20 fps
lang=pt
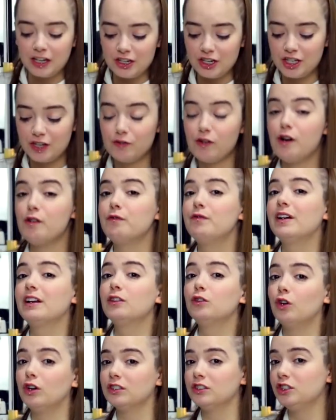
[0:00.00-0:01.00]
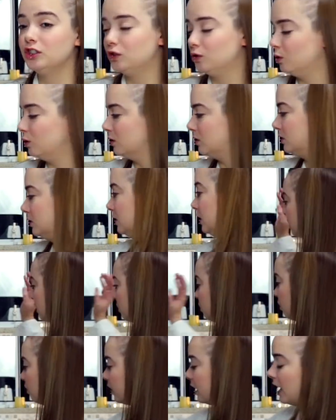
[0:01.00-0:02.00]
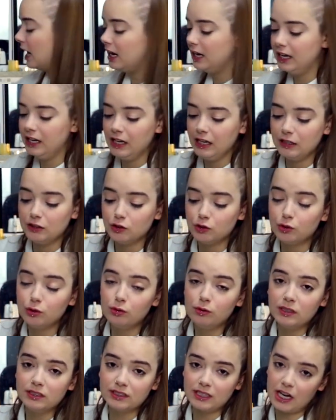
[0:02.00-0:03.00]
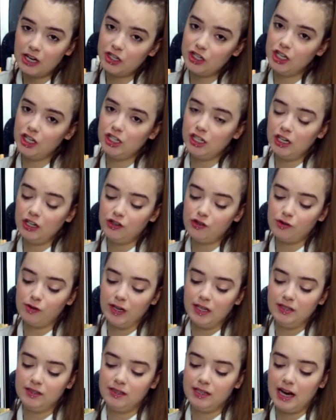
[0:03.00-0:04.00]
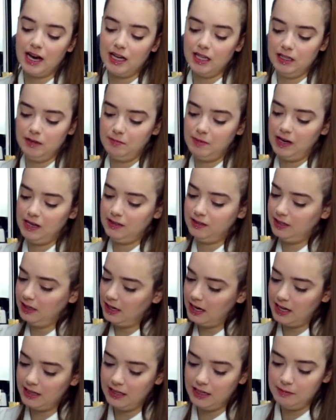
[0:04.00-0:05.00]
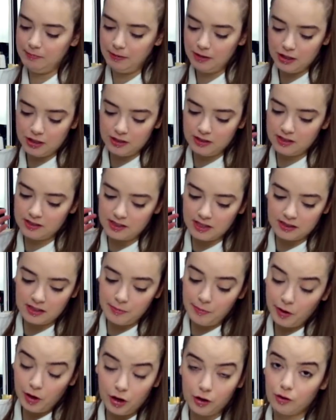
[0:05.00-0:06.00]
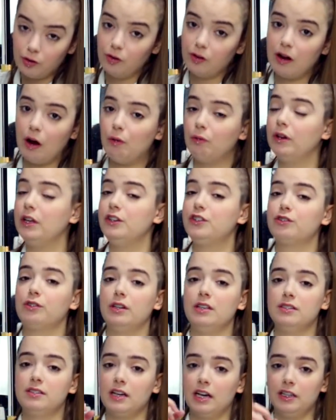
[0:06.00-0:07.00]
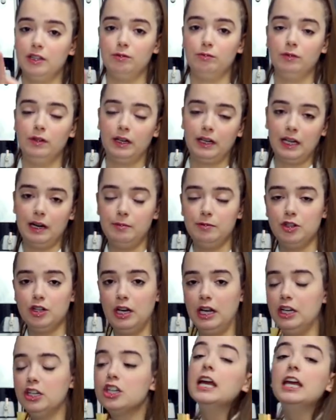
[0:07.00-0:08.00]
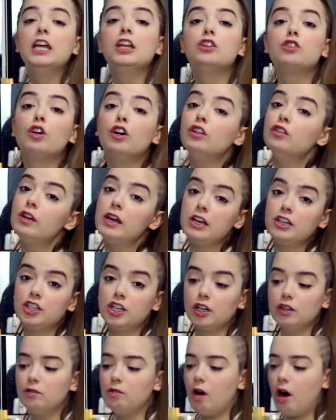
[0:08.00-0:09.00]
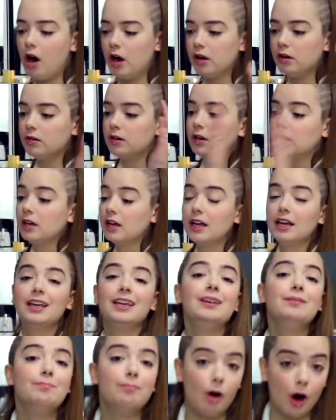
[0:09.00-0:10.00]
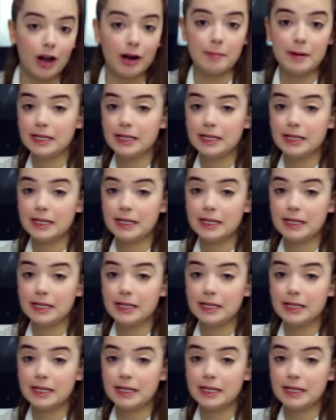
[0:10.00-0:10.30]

que a gente teve uma overdose de doce. Então eu coloquei ali duas caixinhas de leite condensado, mas sei lá, de repente às vezes é até melhor colocar um leite condensado e um creme de leite e todo o recheio do óleo e bora